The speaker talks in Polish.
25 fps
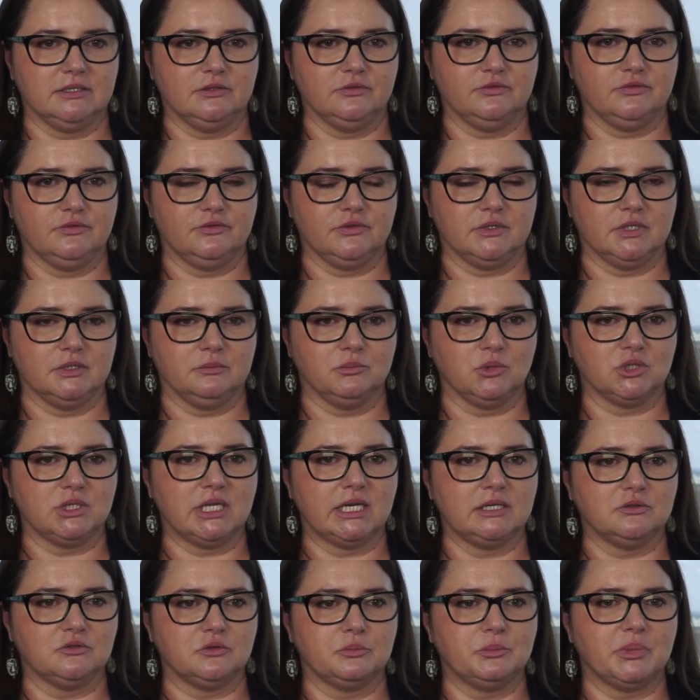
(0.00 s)
w
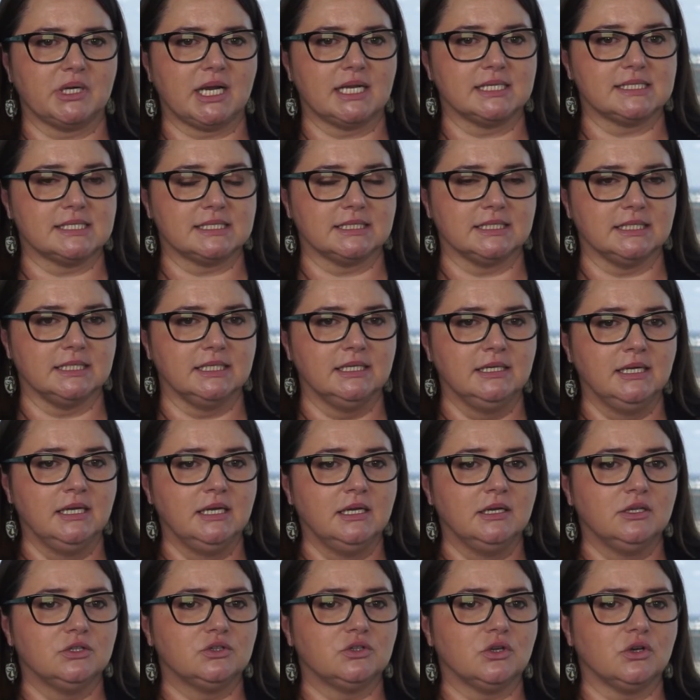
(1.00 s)
modelu pracy,
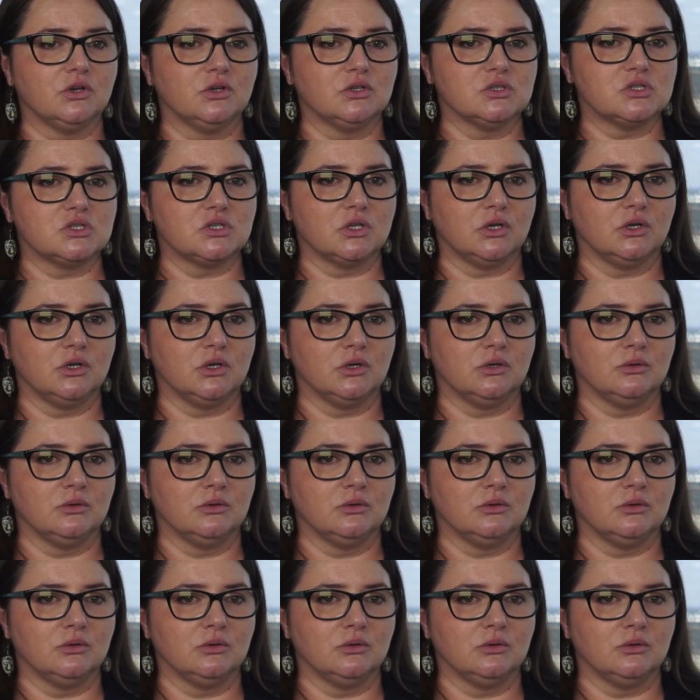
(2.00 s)
to są